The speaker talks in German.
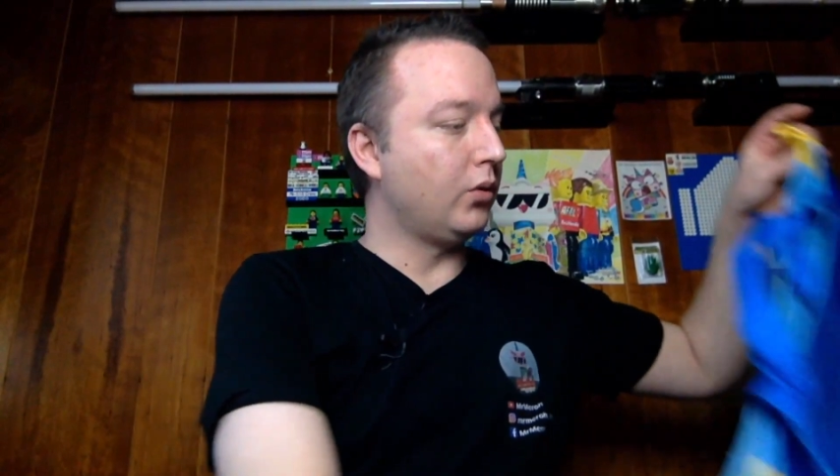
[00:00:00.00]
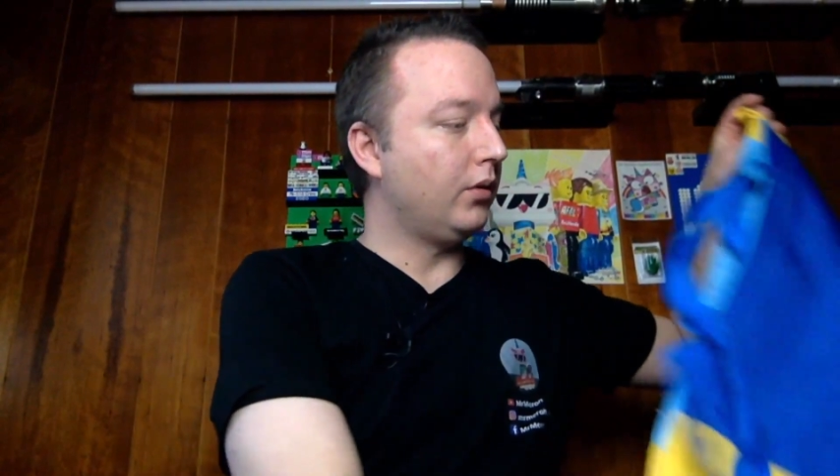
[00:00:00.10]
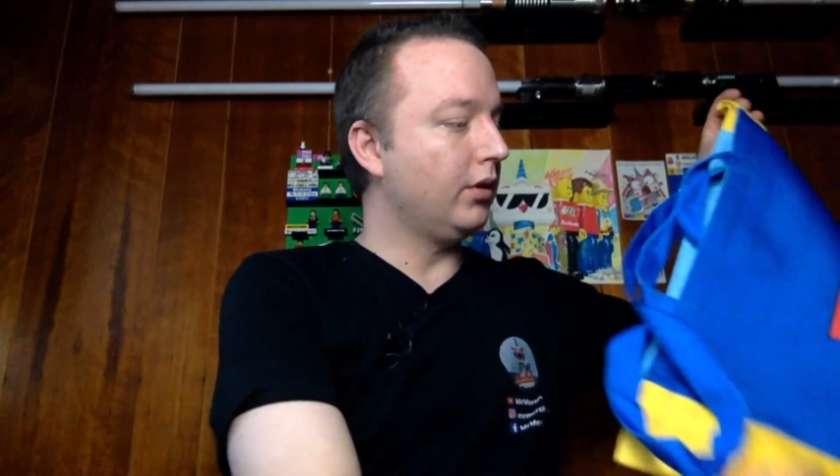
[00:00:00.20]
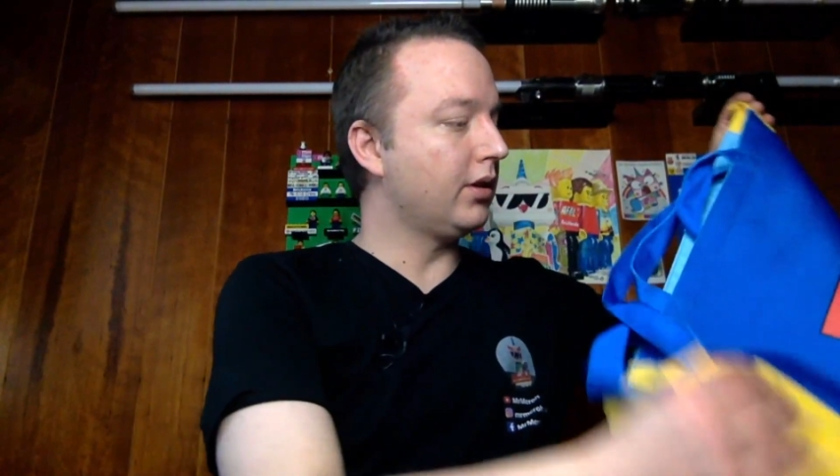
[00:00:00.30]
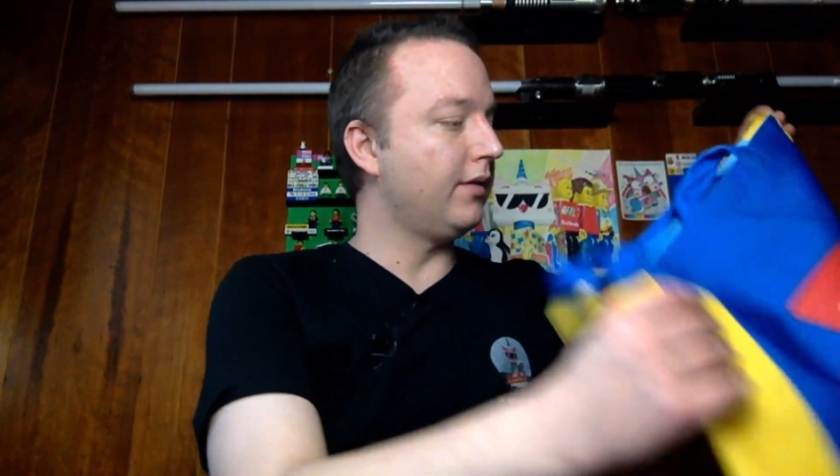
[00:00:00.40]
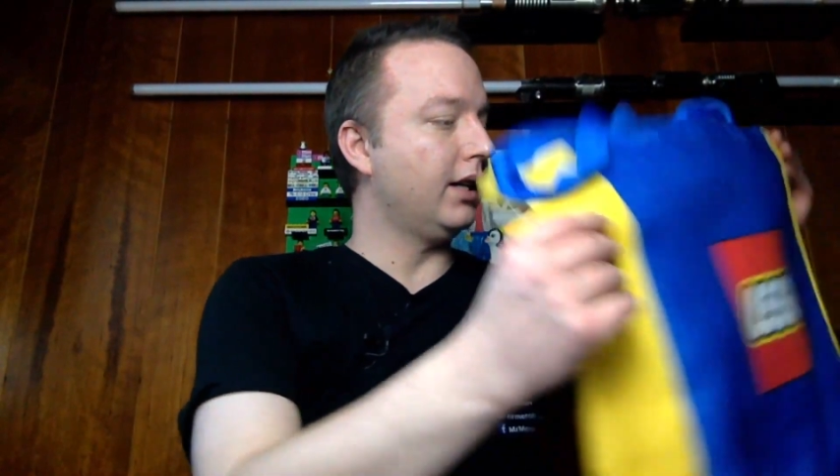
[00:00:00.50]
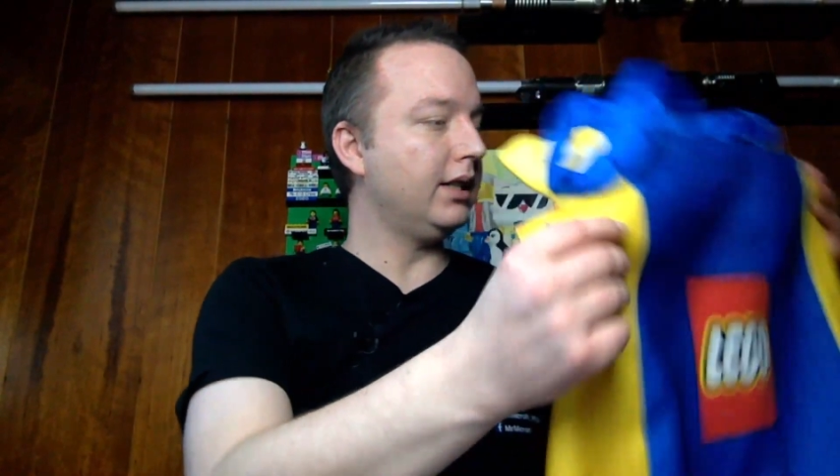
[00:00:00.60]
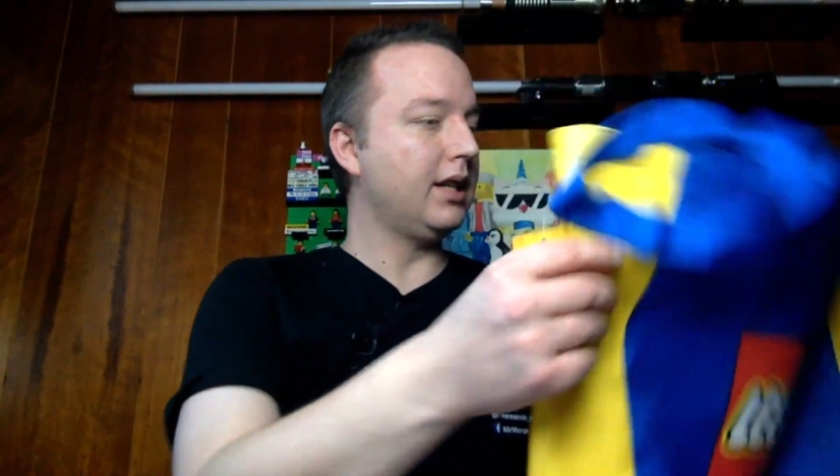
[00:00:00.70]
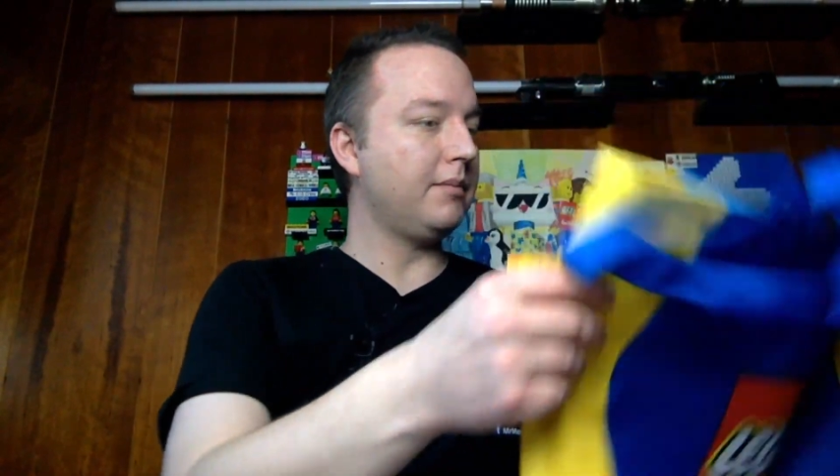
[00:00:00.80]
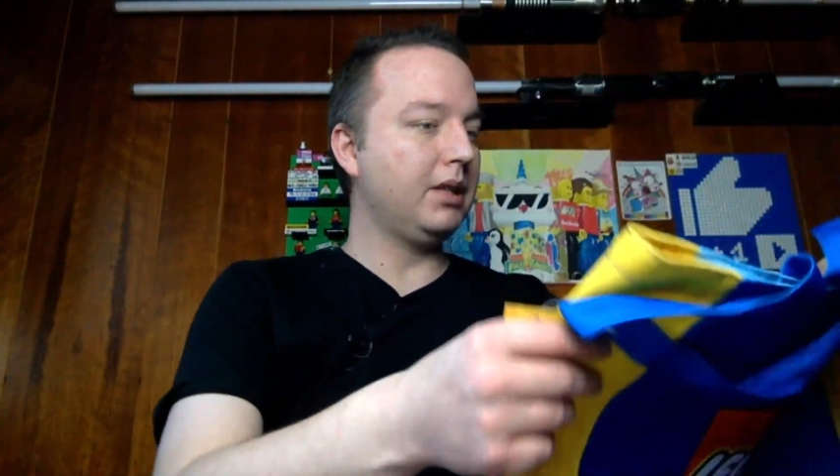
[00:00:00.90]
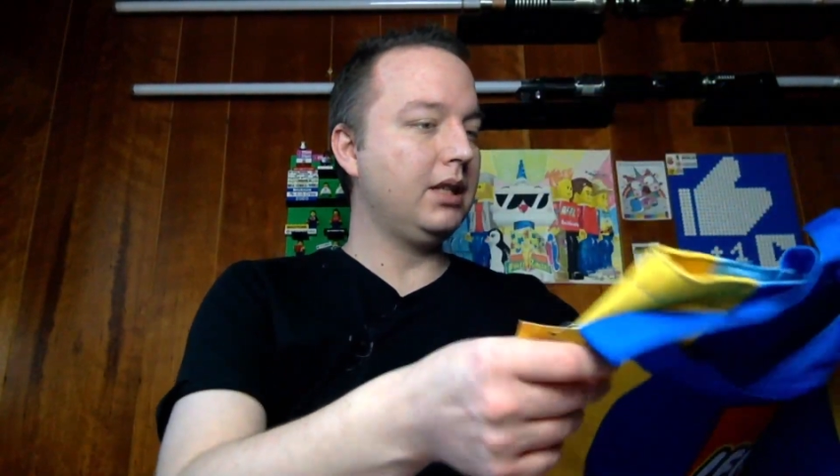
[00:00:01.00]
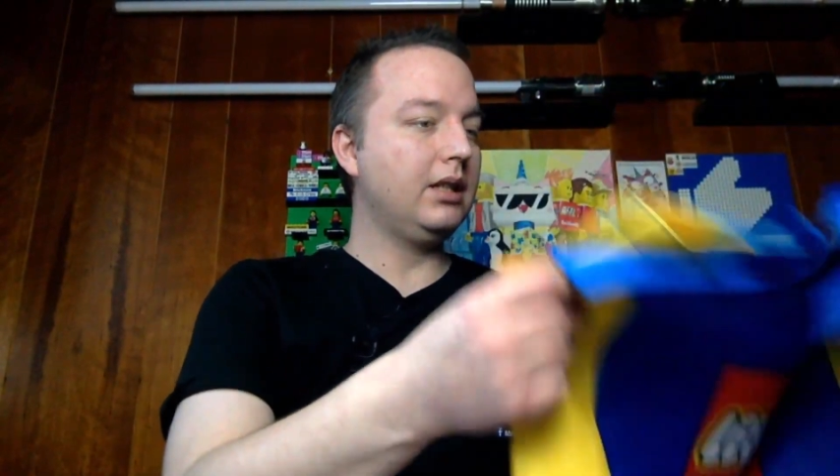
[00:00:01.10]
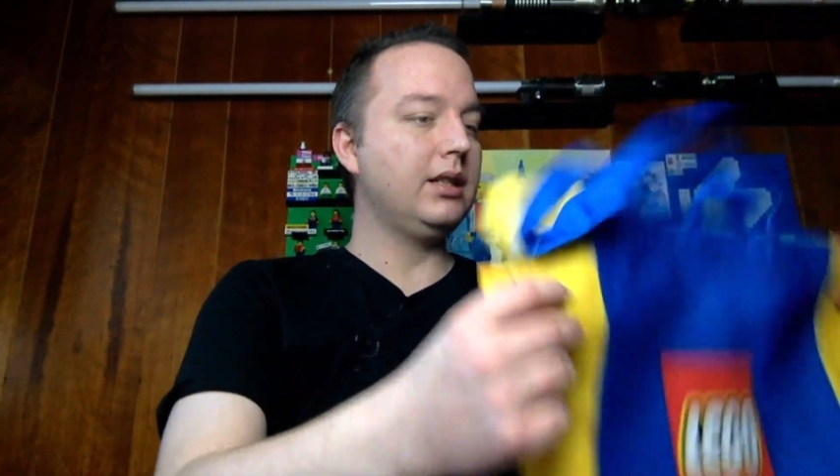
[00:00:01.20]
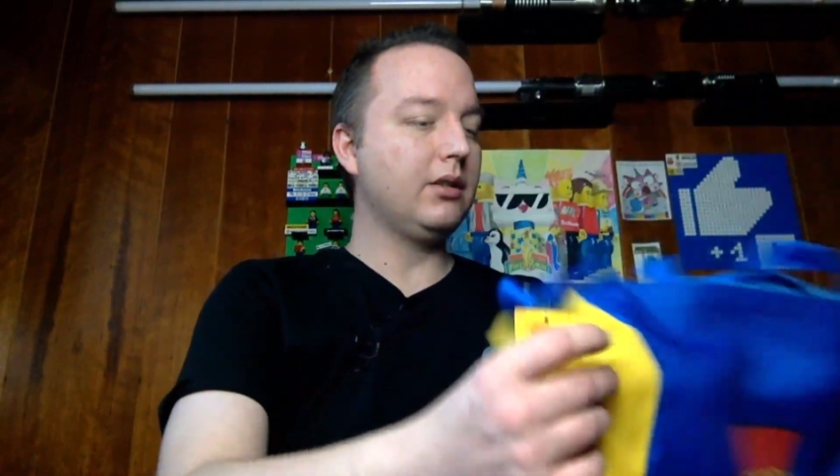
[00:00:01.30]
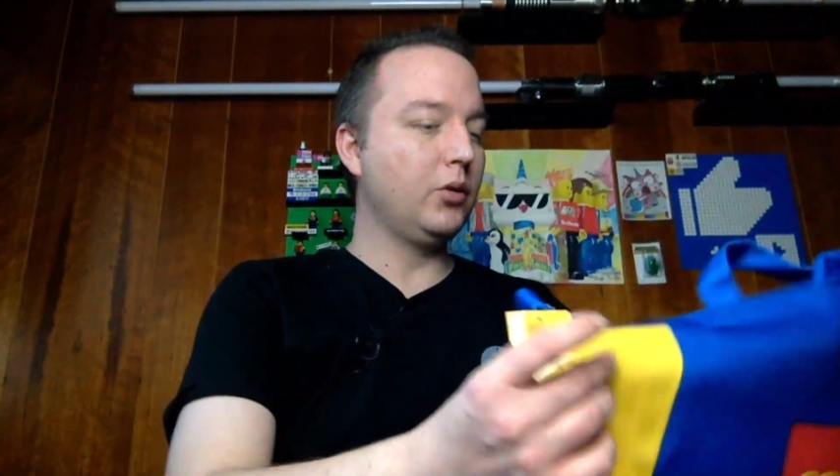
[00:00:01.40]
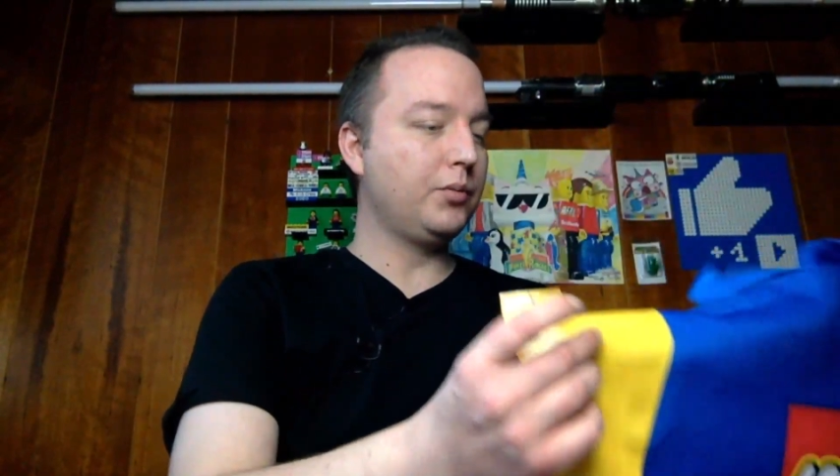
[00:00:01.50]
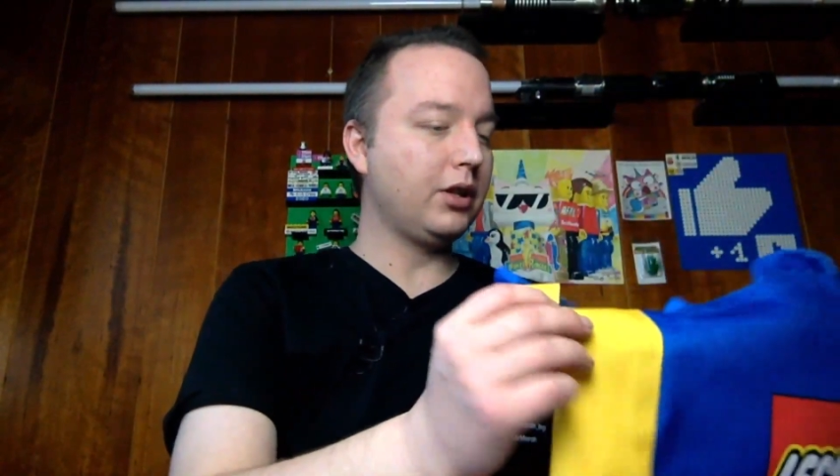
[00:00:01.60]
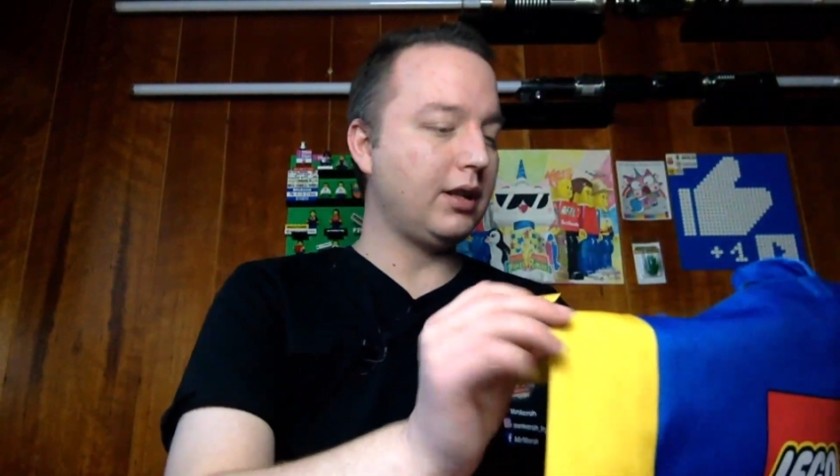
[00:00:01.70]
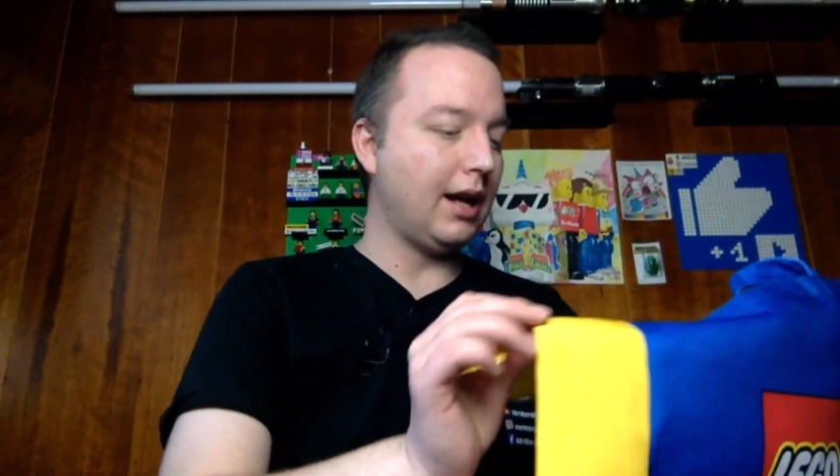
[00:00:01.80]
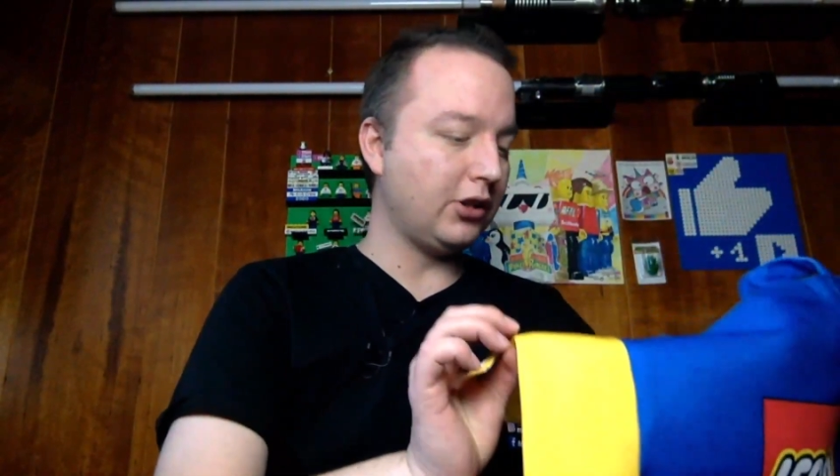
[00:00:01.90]
und zwar, ich habe mir hier diese
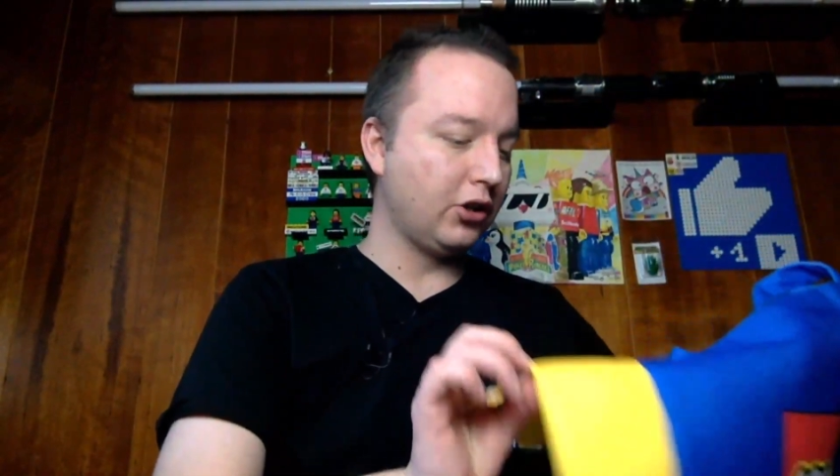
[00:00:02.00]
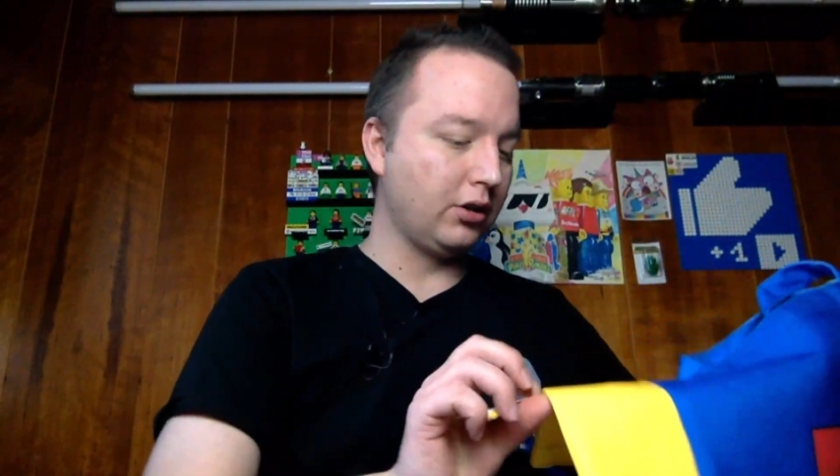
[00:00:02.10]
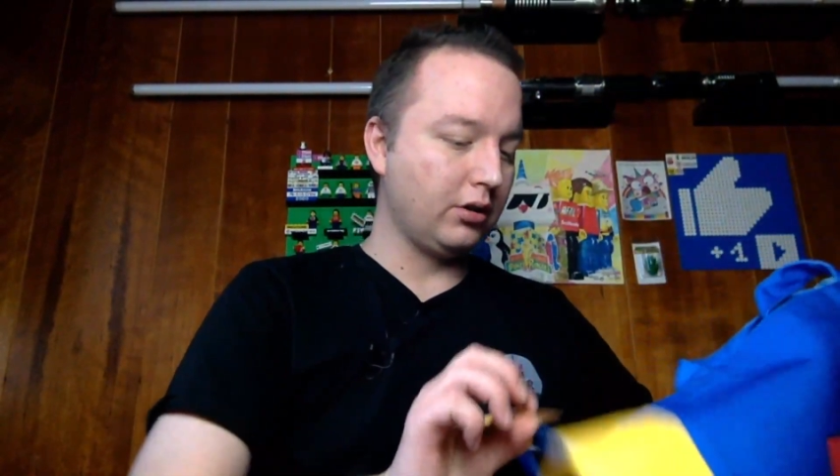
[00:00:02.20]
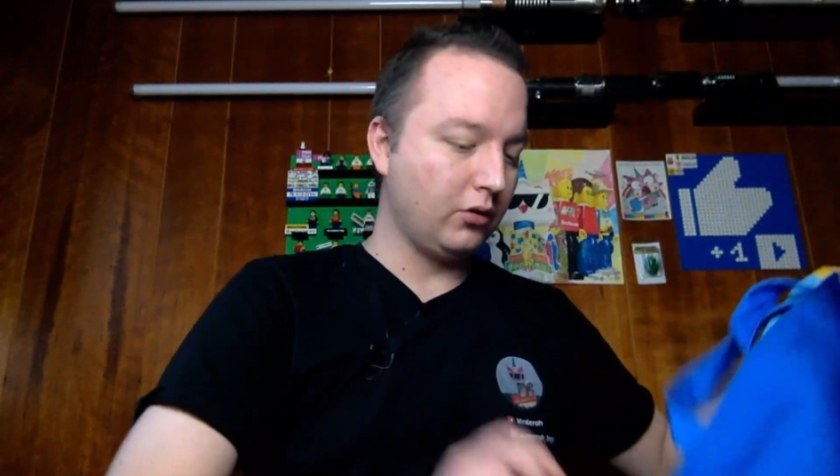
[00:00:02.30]
hübsche Tasche